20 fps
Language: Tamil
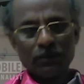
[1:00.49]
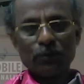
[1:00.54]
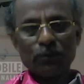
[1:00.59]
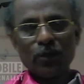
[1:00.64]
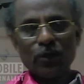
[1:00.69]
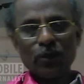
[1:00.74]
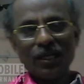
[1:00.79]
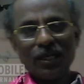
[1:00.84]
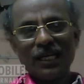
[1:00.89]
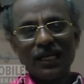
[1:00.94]

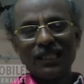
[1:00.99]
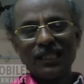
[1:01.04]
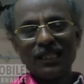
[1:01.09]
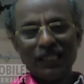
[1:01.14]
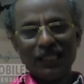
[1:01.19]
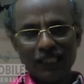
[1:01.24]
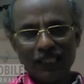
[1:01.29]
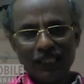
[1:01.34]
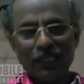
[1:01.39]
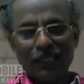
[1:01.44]
போன
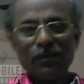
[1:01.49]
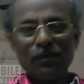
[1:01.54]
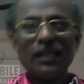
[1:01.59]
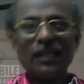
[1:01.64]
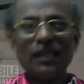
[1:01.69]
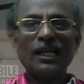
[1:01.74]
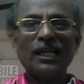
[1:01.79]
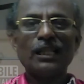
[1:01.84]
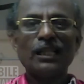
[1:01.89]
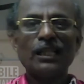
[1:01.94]
இடத்துலேருந்து திரும்ப
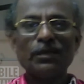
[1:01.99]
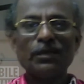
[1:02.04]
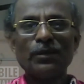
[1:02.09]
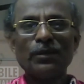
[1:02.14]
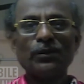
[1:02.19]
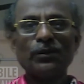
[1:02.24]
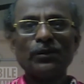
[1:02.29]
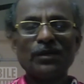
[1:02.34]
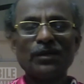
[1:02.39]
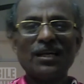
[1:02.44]
அதே இடத்துக்கு
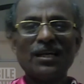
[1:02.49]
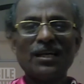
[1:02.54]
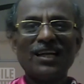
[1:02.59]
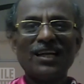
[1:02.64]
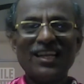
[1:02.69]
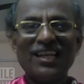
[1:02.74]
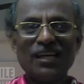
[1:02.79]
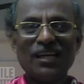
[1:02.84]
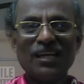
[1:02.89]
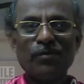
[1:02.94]
வரும்
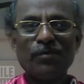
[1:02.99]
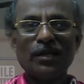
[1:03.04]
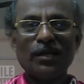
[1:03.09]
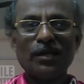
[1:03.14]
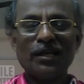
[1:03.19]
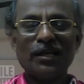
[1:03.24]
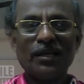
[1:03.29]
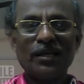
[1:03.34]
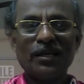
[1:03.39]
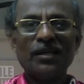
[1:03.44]
அதனால் நம்மளை